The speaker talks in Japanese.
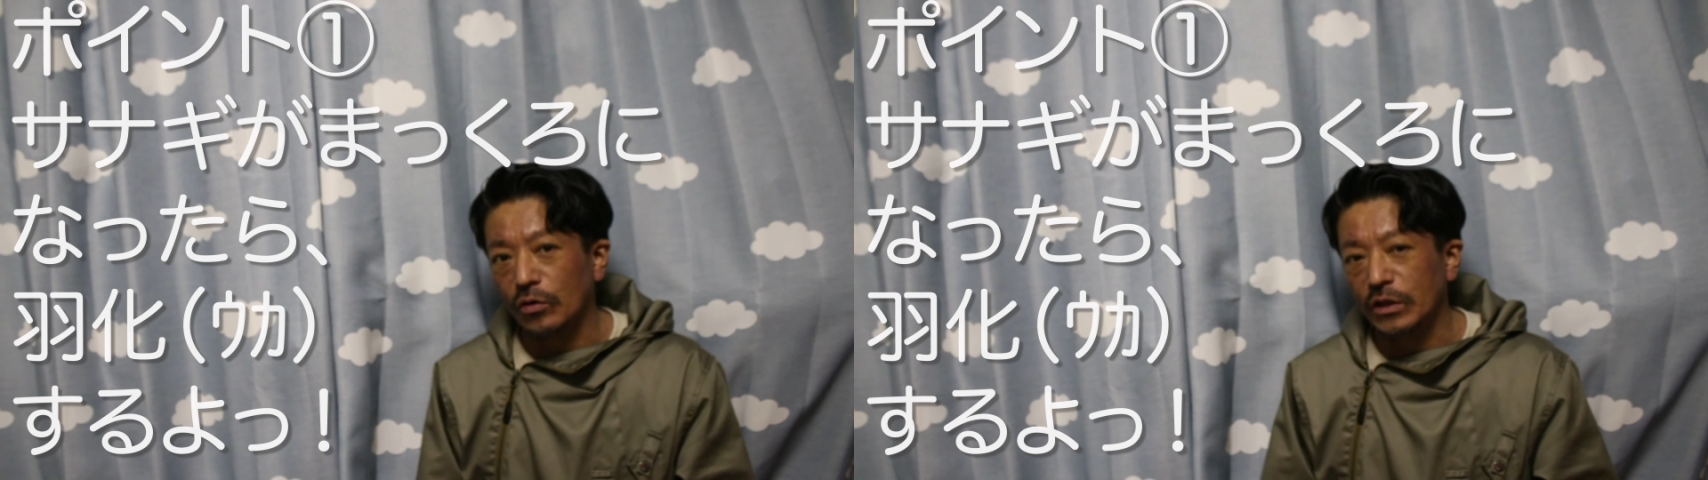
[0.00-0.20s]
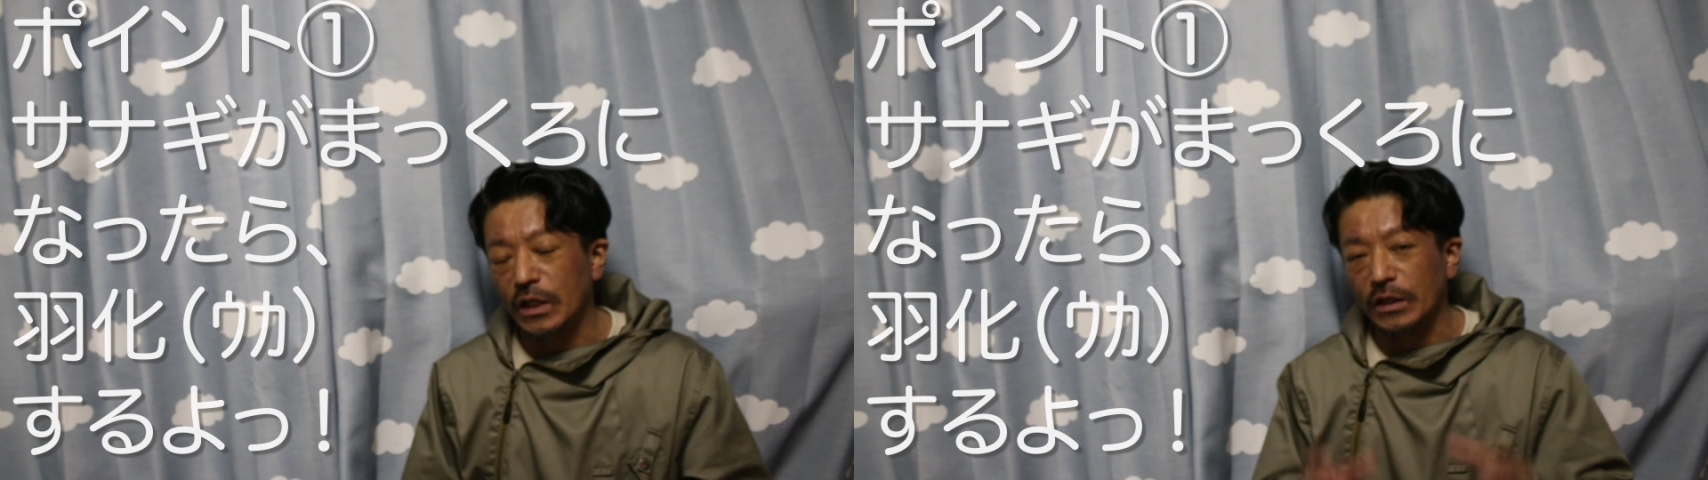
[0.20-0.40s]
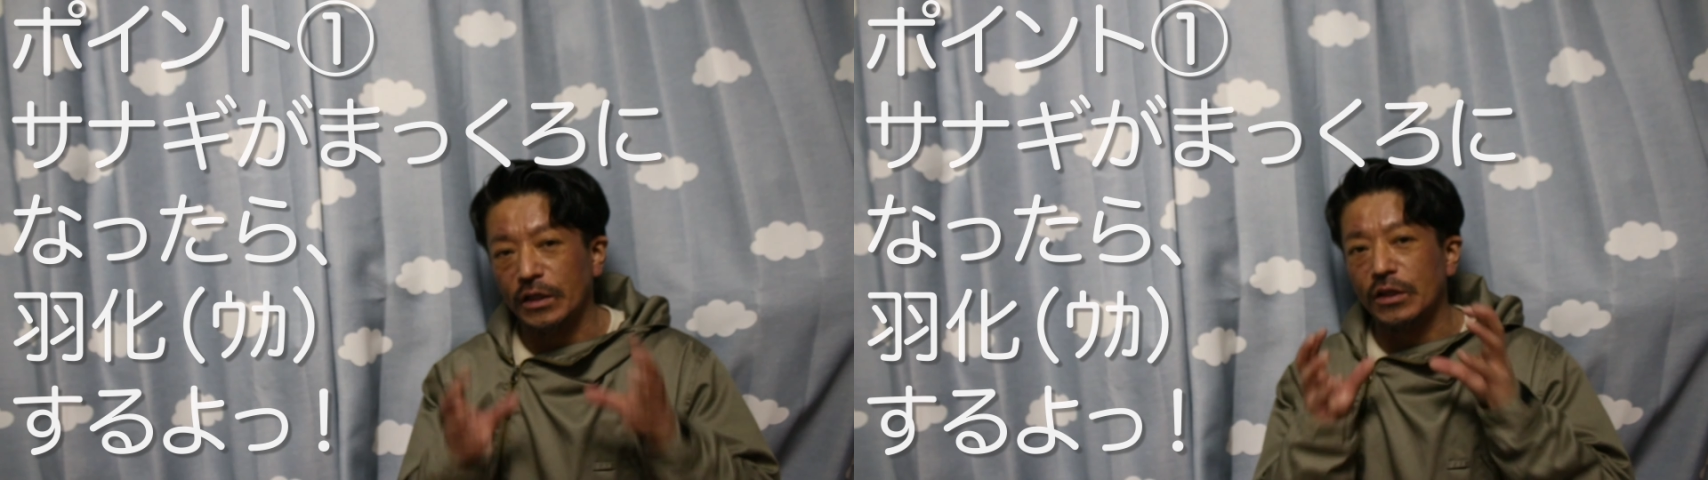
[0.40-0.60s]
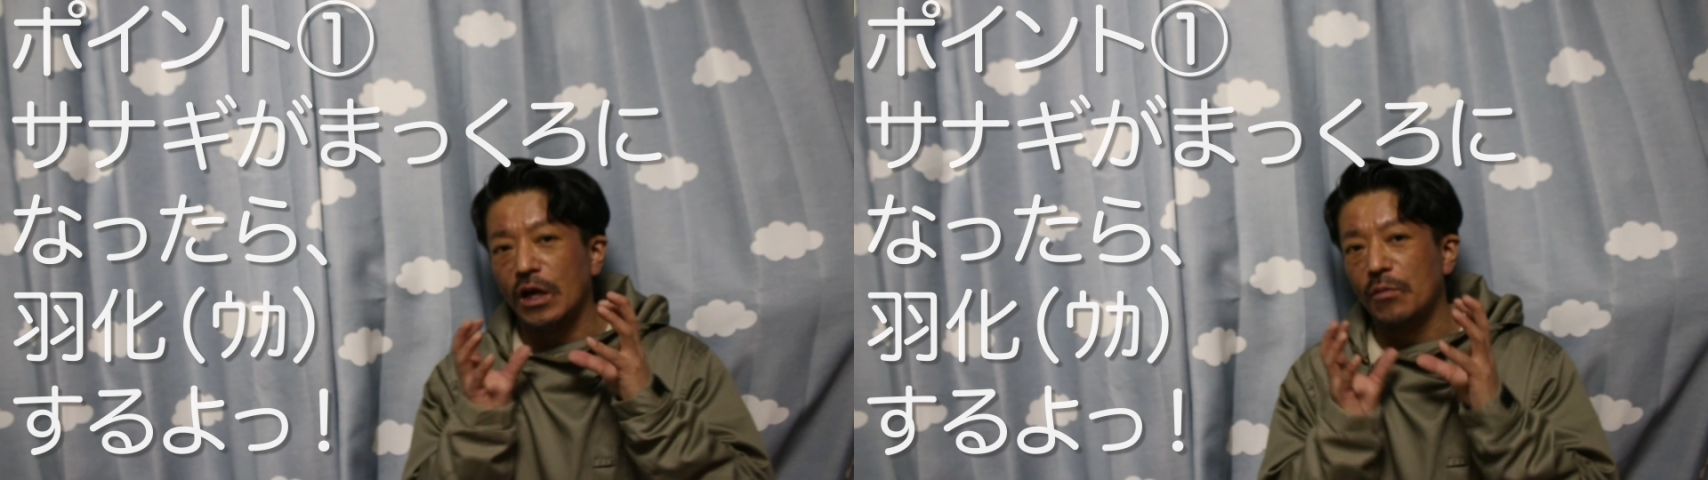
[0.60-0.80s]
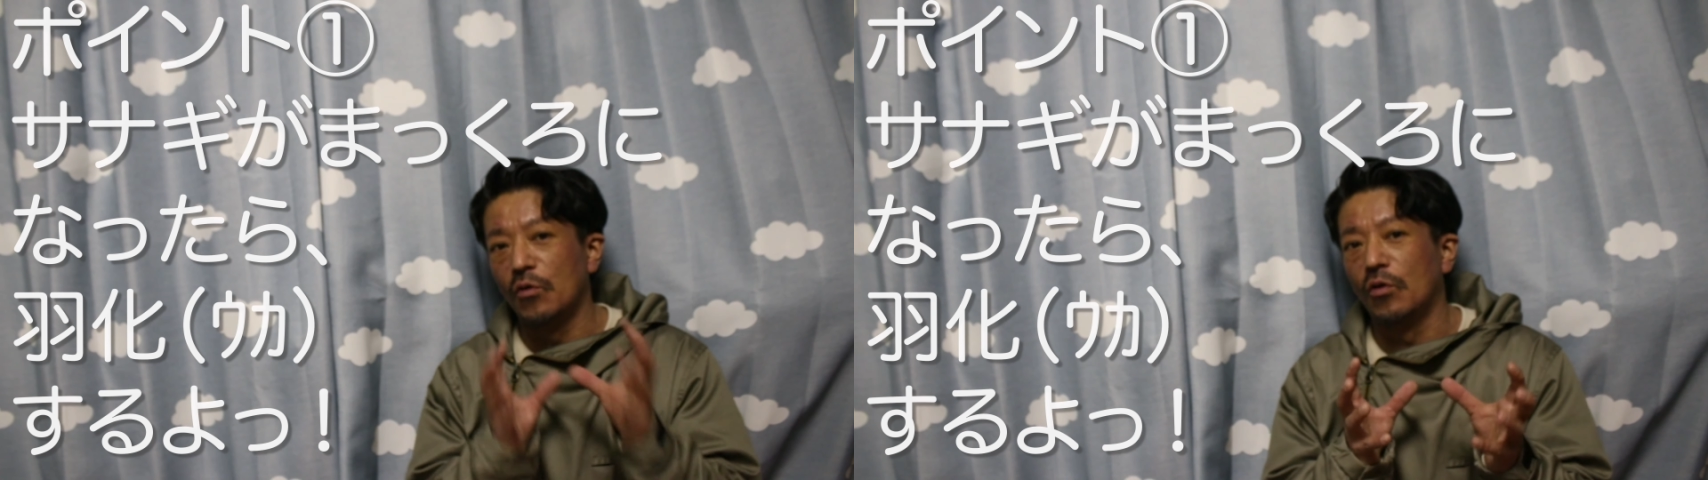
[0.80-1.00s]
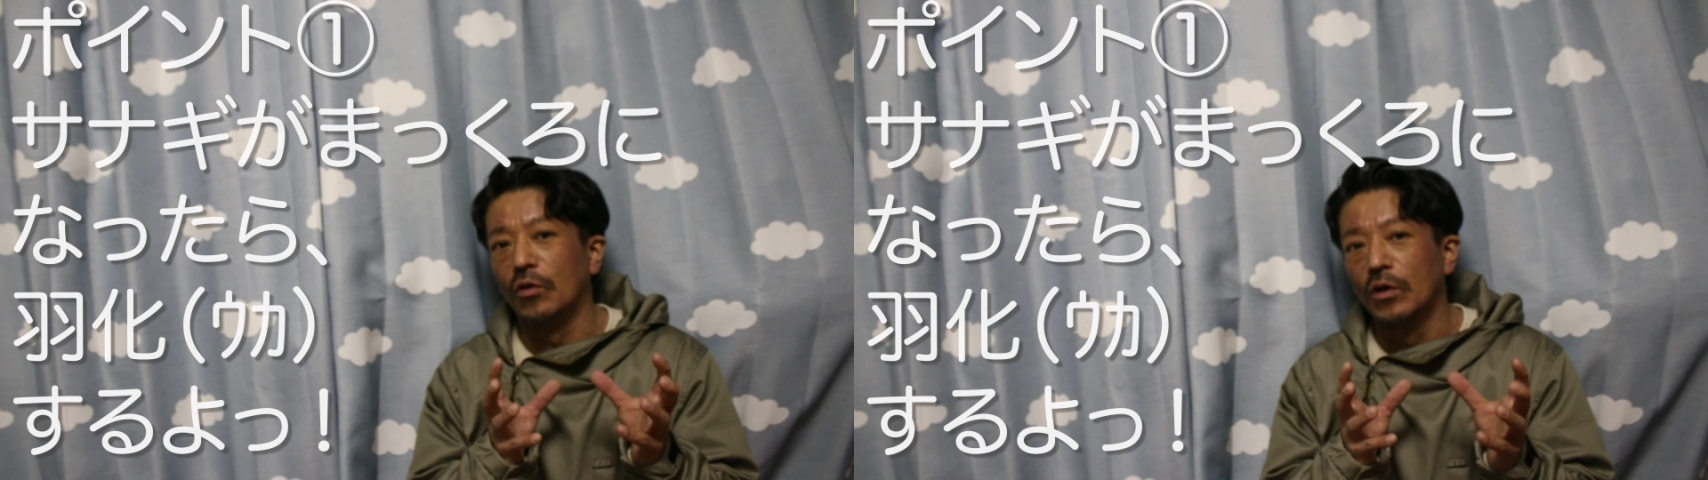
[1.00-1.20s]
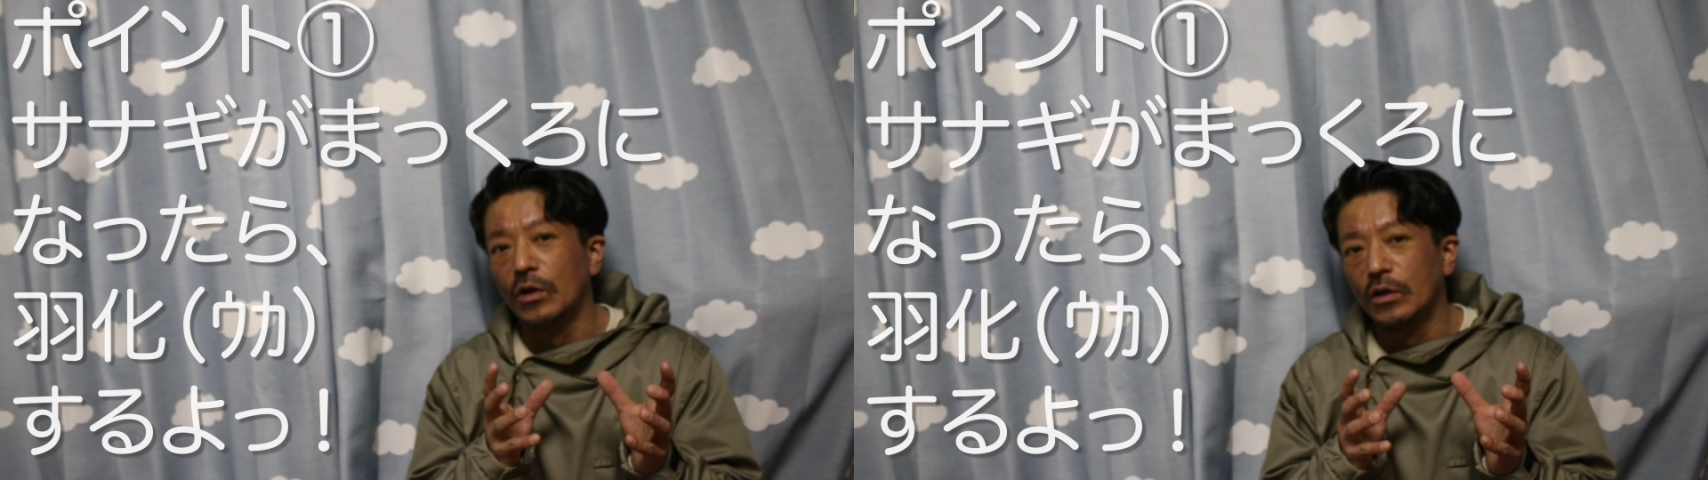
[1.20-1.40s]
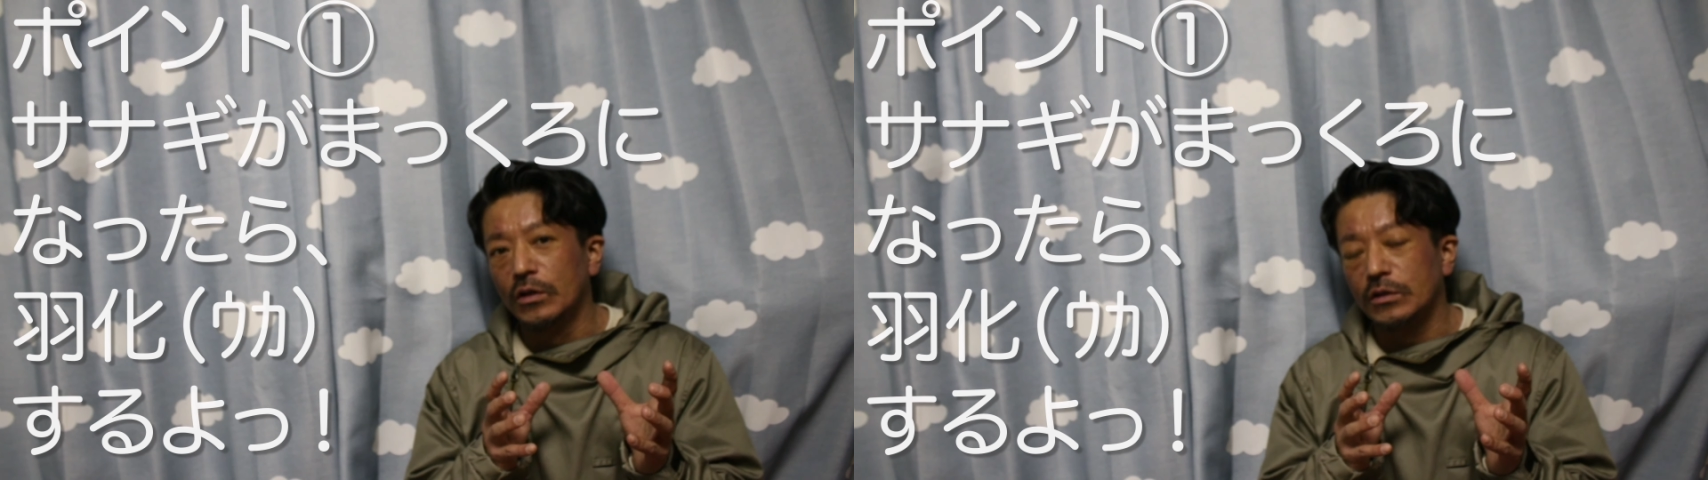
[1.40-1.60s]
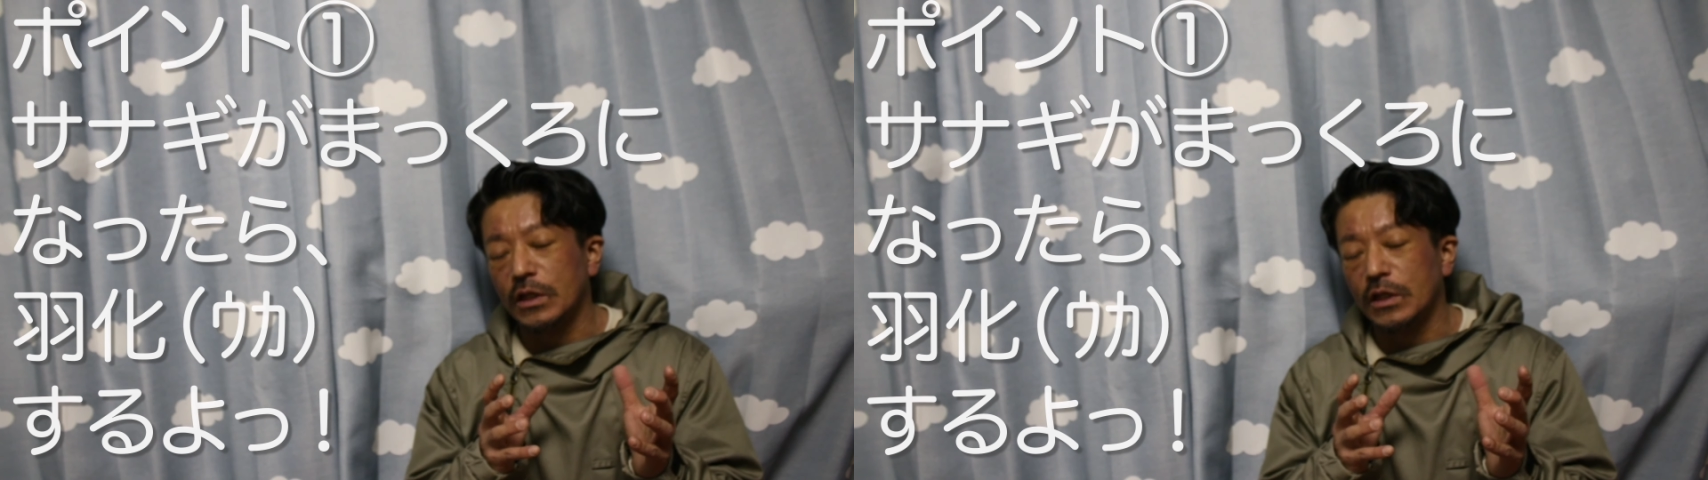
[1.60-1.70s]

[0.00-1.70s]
になってきたらもう